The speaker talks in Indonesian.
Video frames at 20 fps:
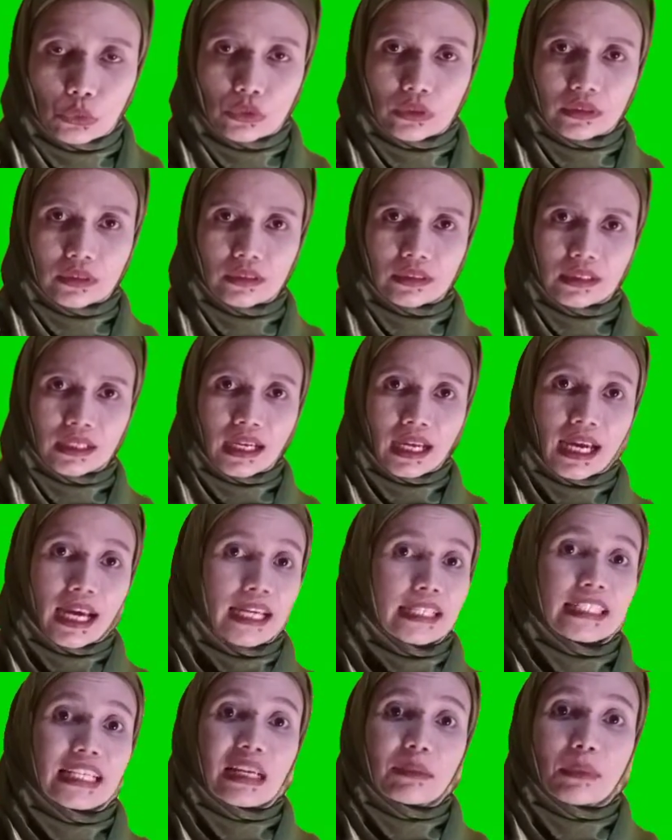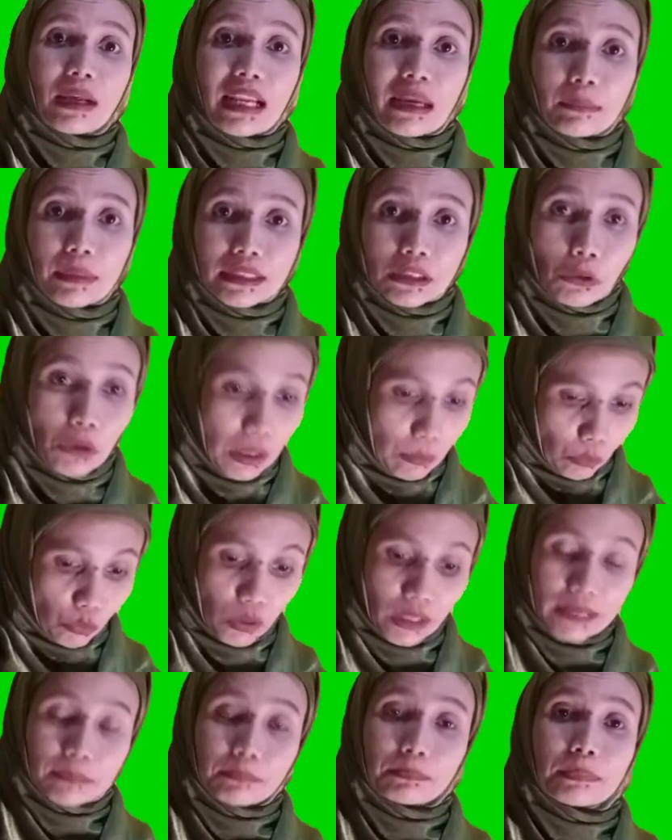gitu ini lama-lama tau
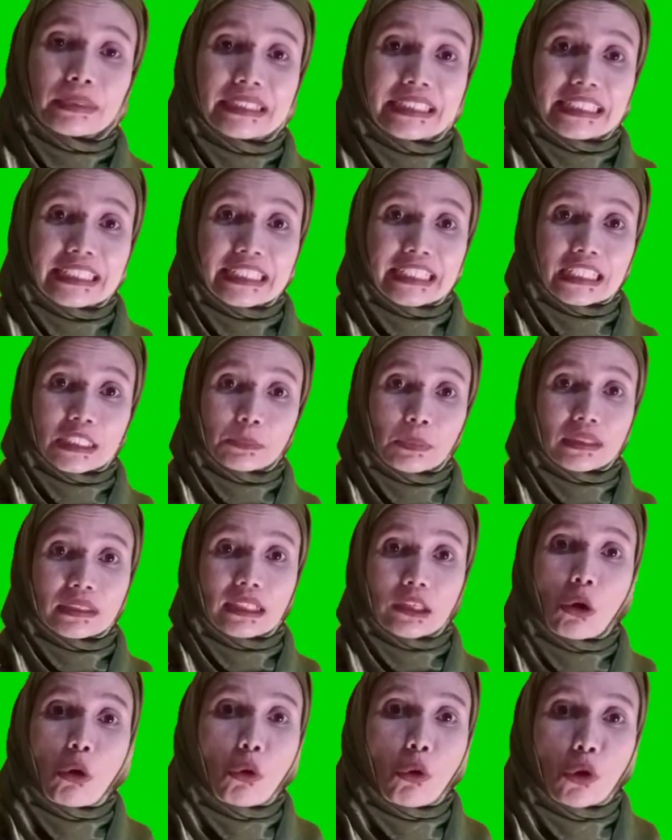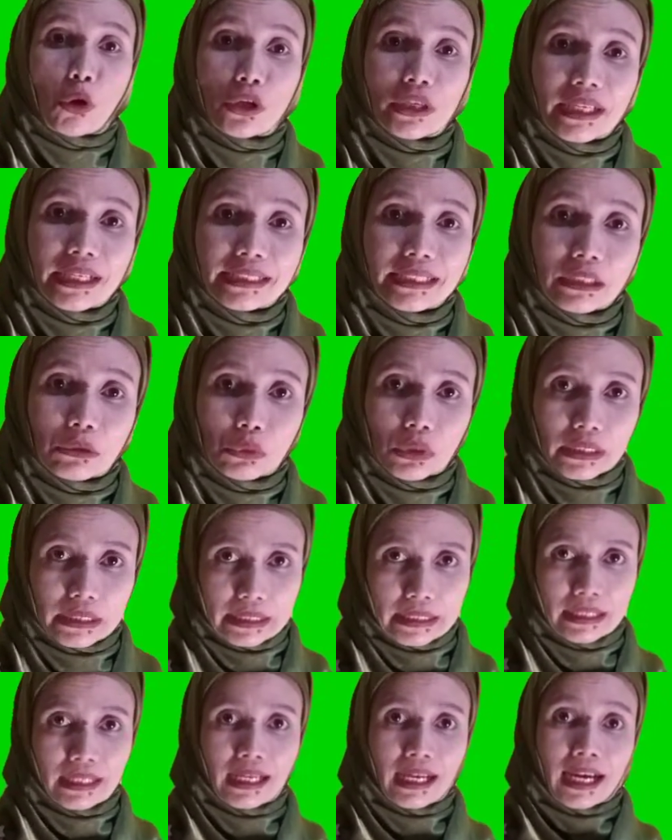nggak bukan pergi ke spesial onkologi aja aku
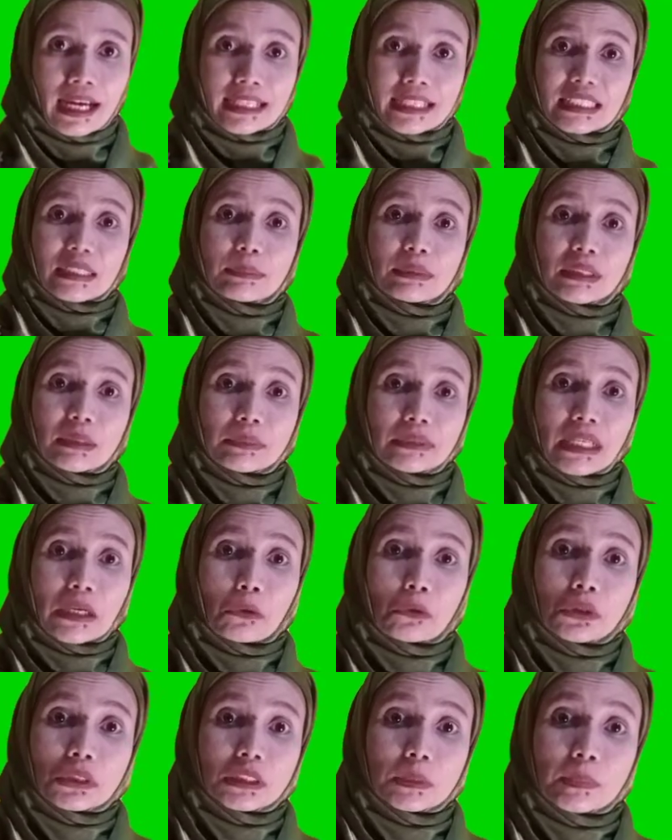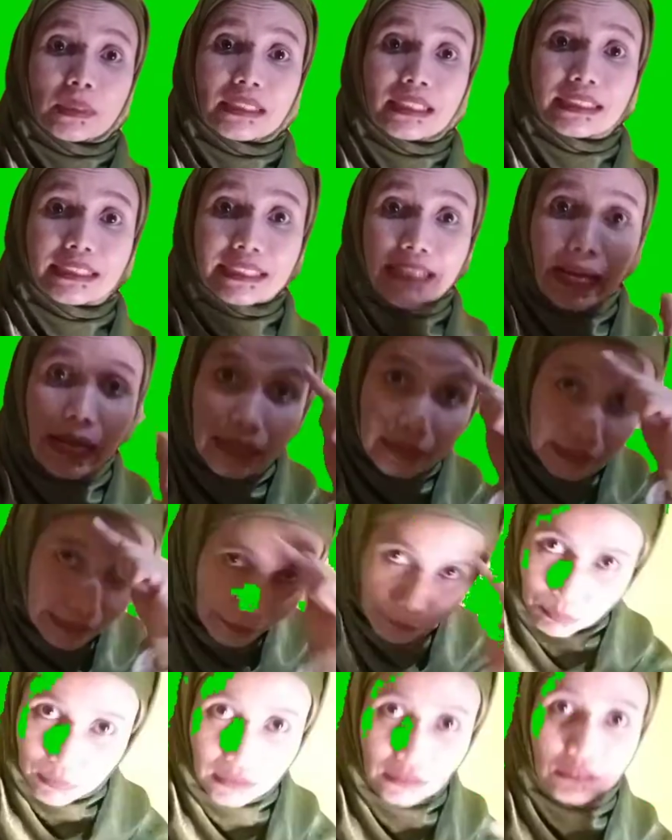lagi nanti bisa-bisa aku ke spesial
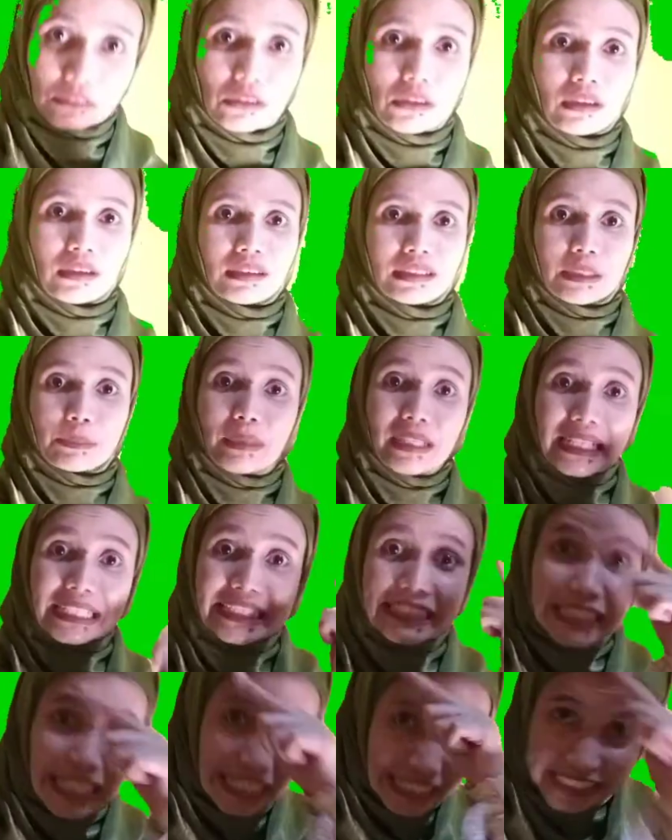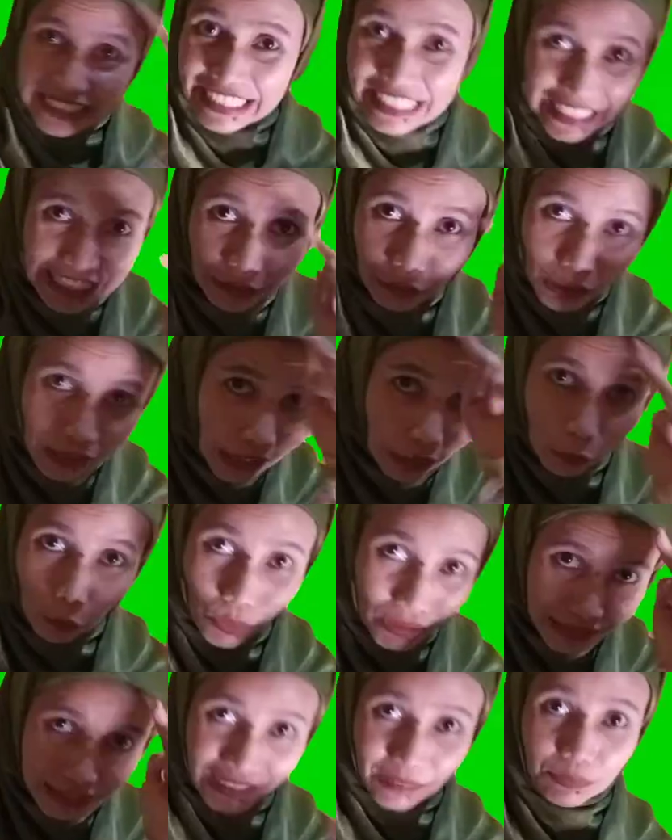sarap tuh dibilang udah gila udah
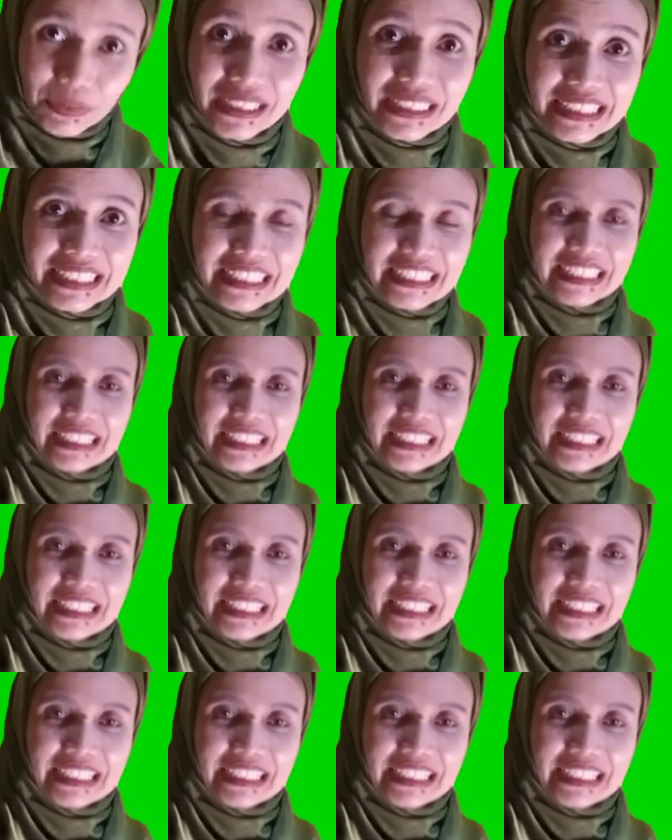gangguan sarapnya